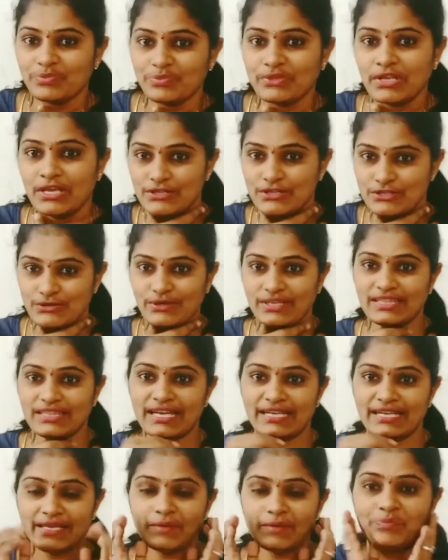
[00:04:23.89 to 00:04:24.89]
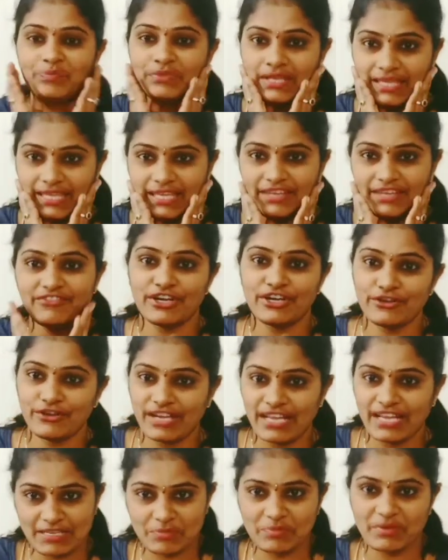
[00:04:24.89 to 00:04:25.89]
సో ఇదండి ఈ వీడియో కనుక
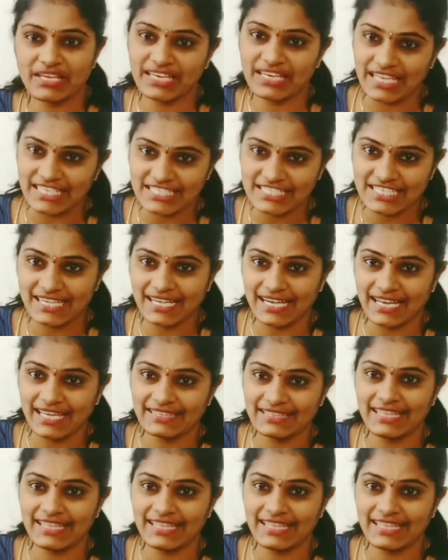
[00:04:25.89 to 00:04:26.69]
మీకు నచ్చినట్లయితే